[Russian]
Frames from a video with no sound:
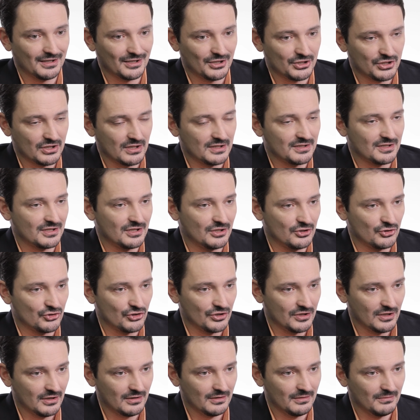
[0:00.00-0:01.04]
гражданский
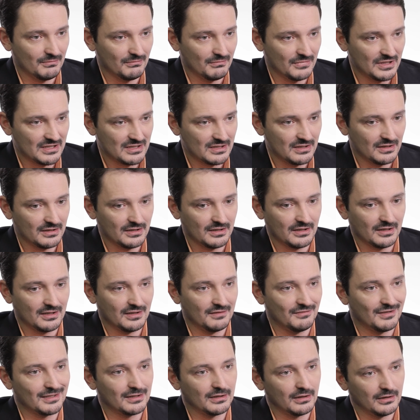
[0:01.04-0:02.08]
инженер мыслит
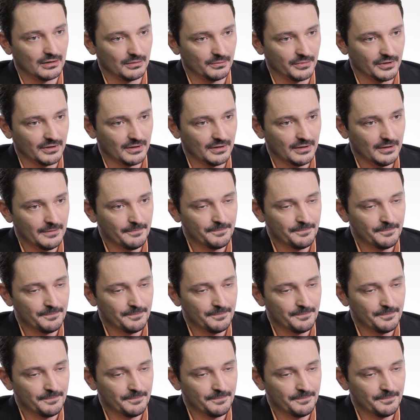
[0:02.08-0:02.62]
кварталами.